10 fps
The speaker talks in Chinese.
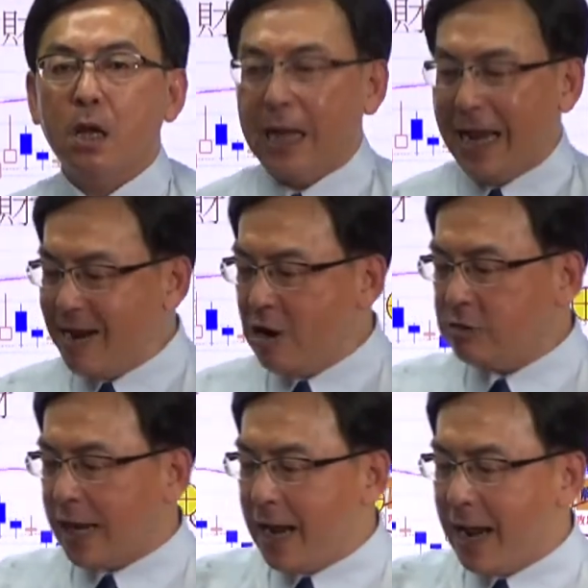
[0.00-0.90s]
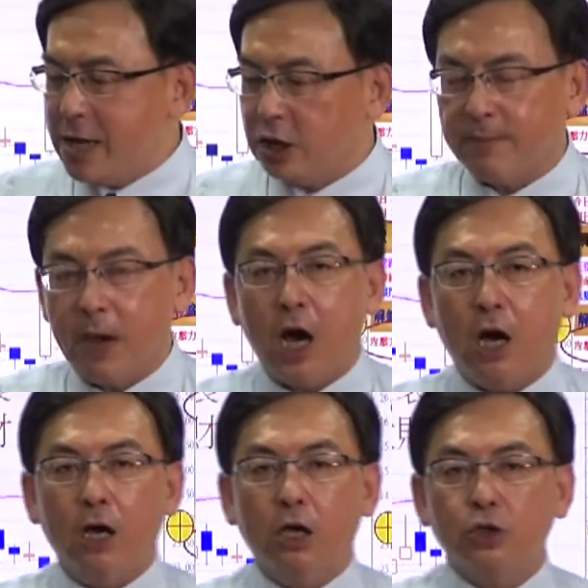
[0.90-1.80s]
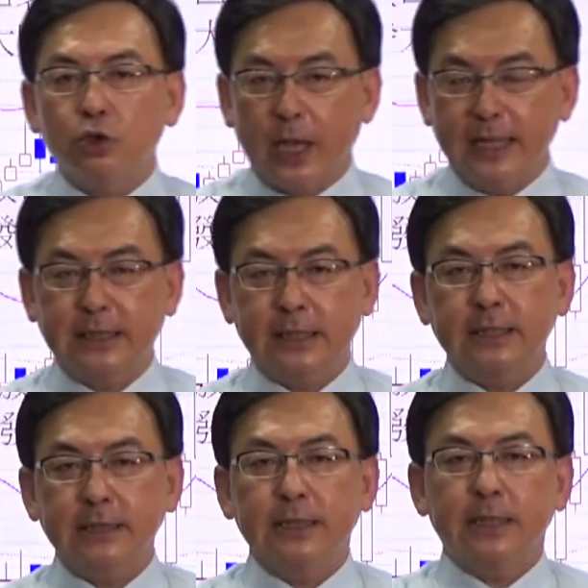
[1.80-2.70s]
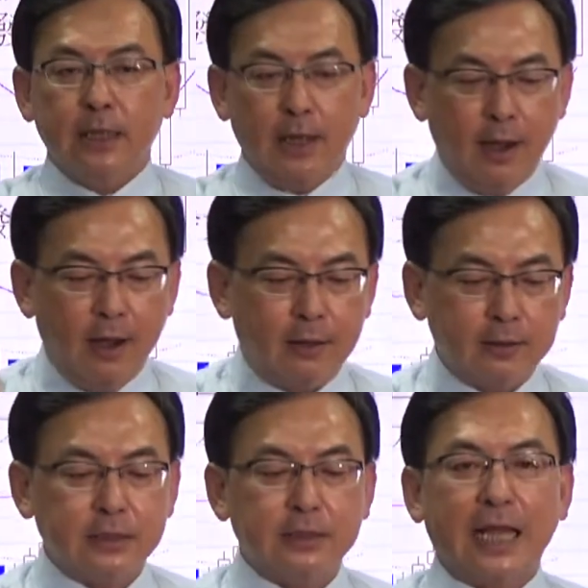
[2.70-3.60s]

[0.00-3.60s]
然后它还有什么转型哦？